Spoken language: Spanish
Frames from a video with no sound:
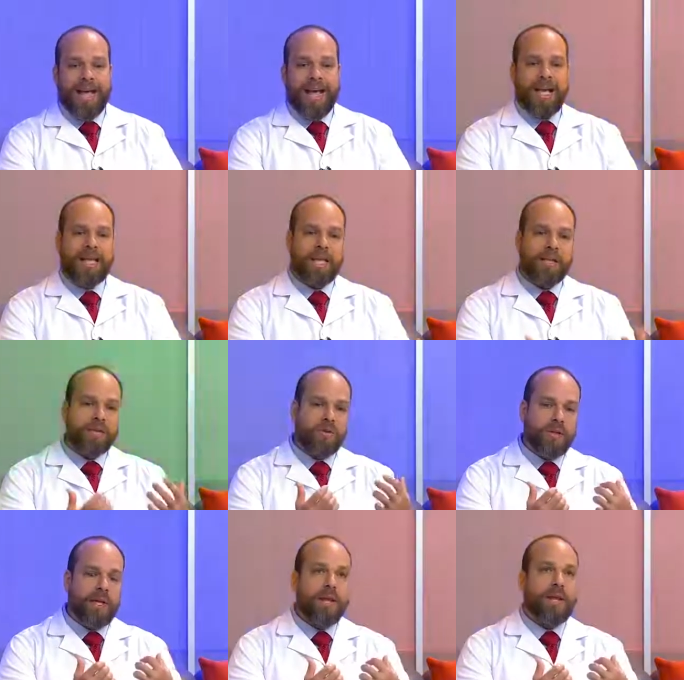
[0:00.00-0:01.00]
ahí es
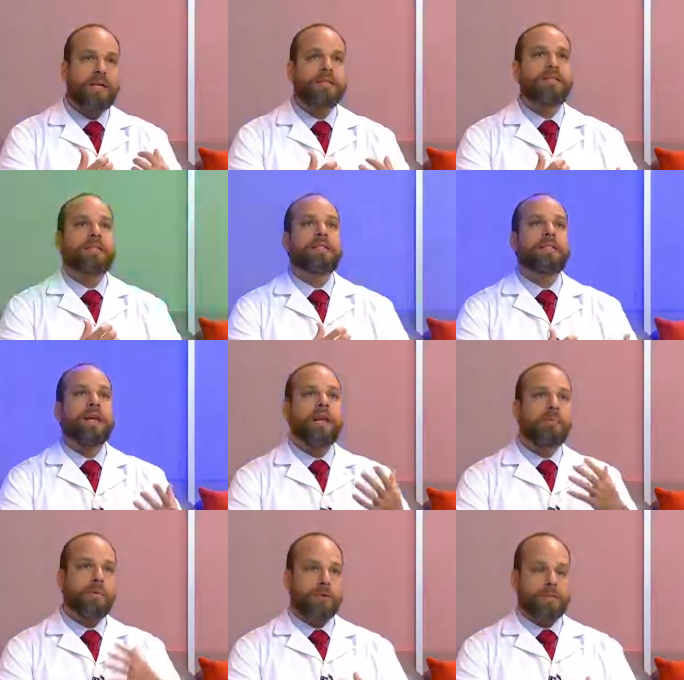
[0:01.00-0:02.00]
donde la asistencia de
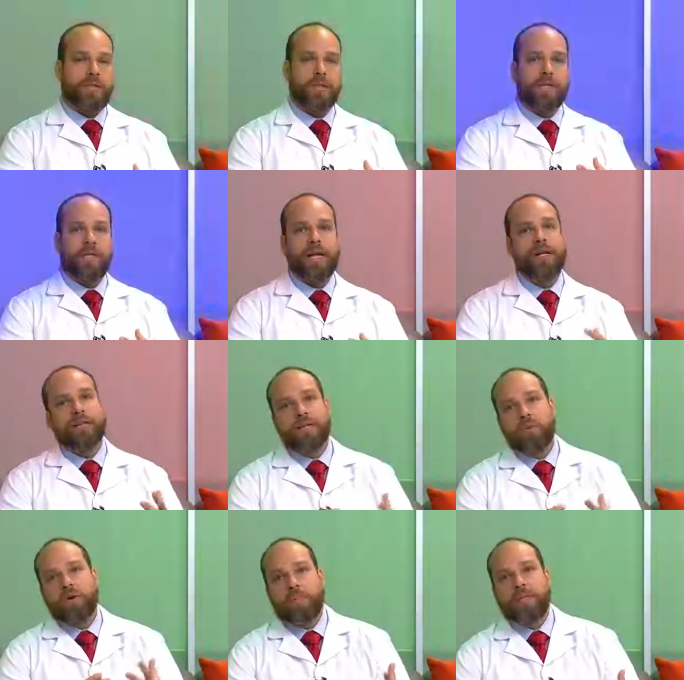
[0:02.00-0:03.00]
la prótesis dental
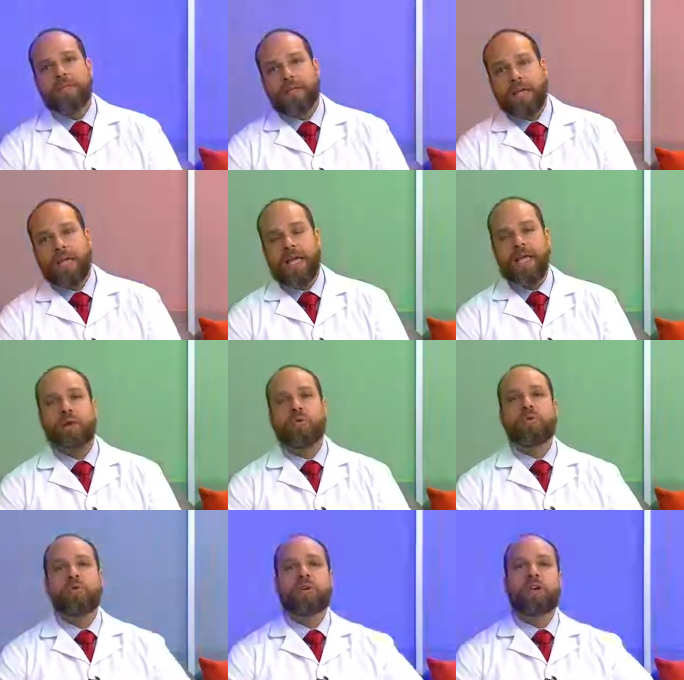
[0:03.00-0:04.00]
tenemos que pensar en ella
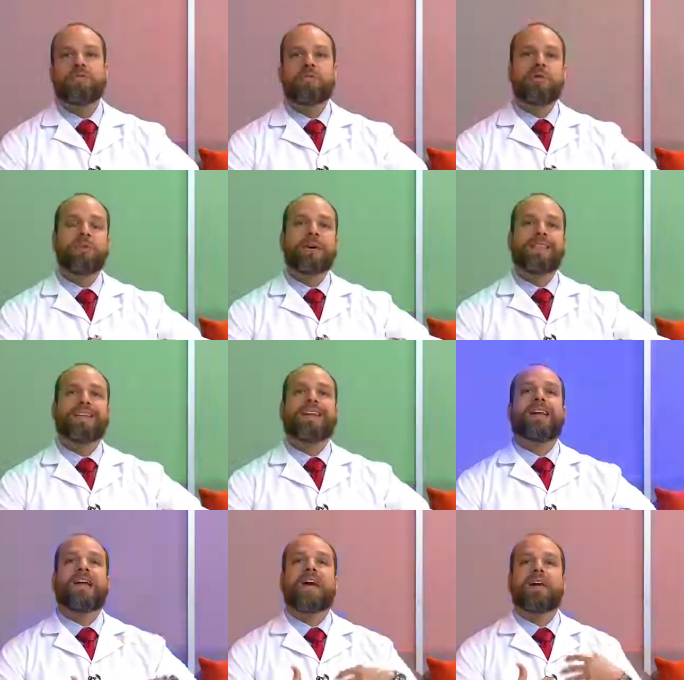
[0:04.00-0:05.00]
como una forma de
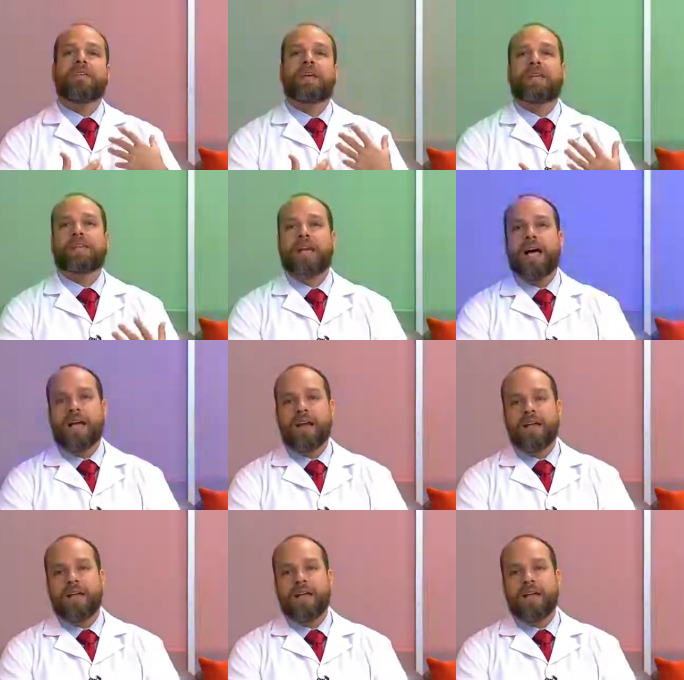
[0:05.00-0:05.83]
rehabilitar